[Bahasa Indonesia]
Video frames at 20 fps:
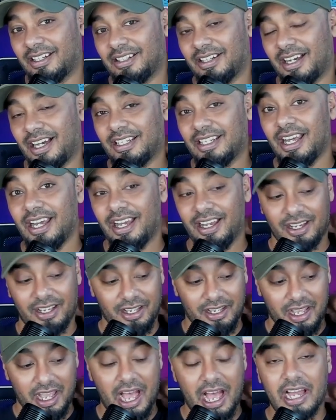Karena
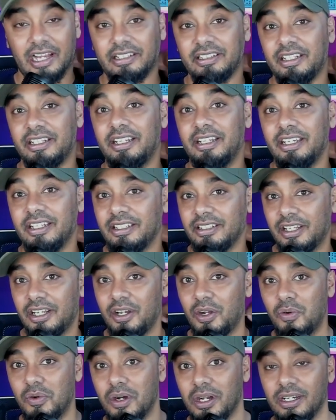airnya dingin
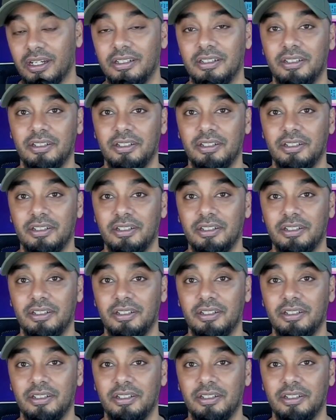jadi gue